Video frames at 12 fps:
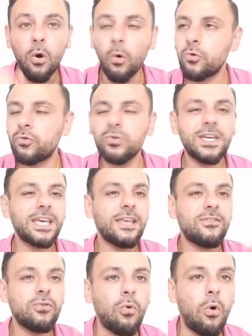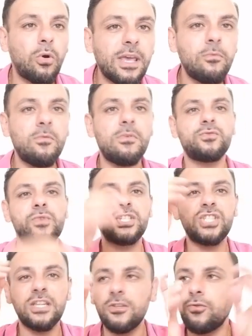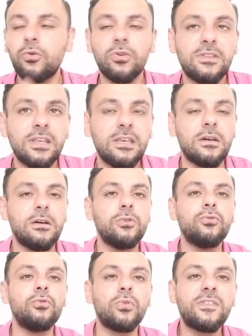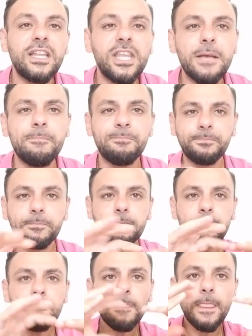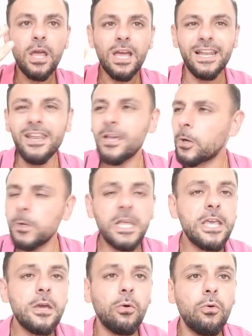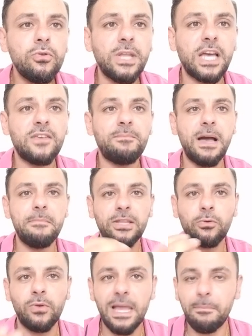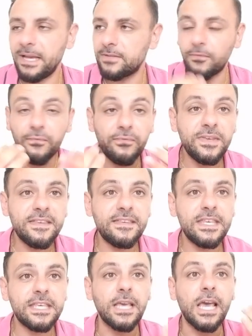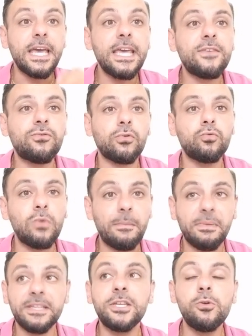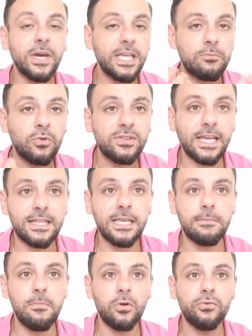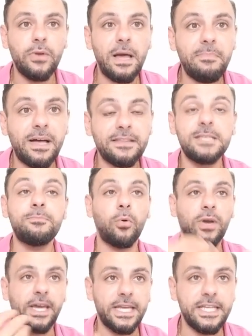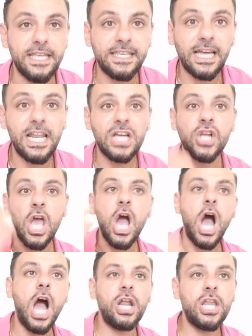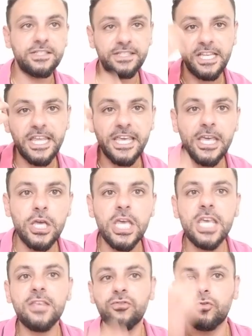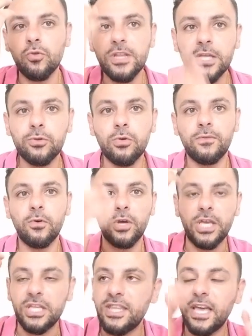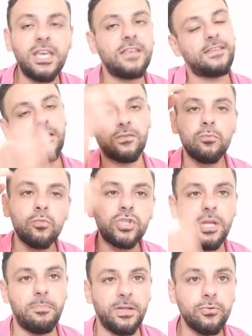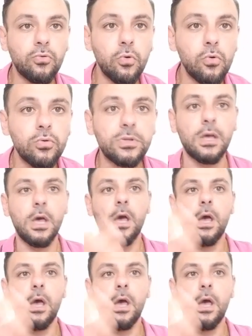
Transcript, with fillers: Aucune création, aucun moment, je vous l'ai déjà dit, du côté euh, de nos ailiers. Les relayeurs, eux, n'arrivent pas à mettre l'impact physique et surtout à imprégner le rythme techniquement de la partie pour créer les décalages. Alex, il est esselé devant et derrière, ça se mouchait pas du coude.